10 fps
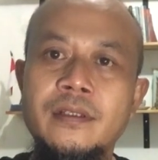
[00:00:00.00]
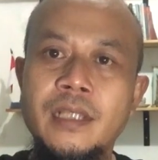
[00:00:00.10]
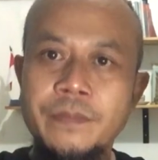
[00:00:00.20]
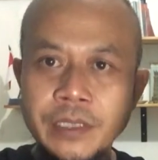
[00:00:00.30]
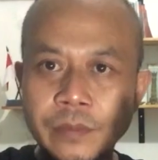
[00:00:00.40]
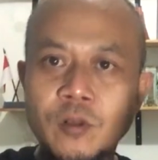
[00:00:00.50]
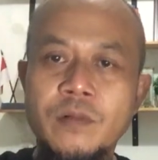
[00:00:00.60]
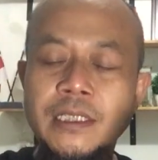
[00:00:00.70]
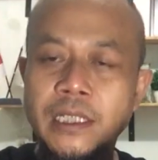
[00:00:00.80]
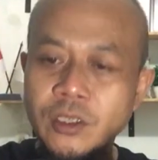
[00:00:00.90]
Tapi di
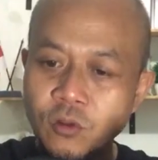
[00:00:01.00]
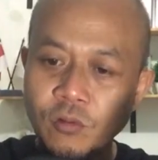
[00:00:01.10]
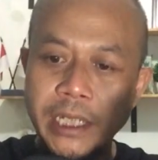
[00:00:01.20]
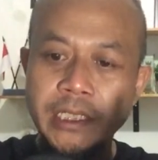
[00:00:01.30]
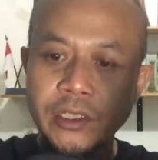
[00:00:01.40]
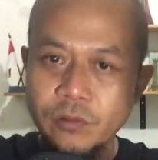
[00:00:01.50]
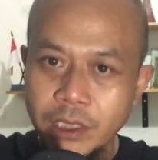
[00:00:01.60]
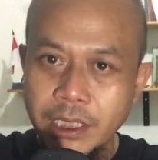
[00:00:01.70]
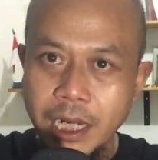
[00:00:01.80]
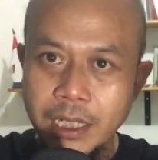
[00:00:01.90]
perumahan saya sungainya
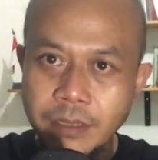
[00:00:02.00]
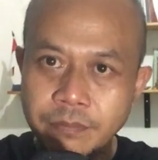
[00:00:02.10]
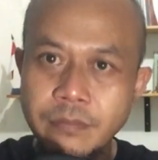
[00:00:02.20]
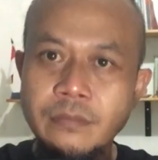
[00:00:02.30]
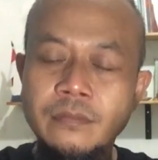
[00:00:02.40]
sudah dalam,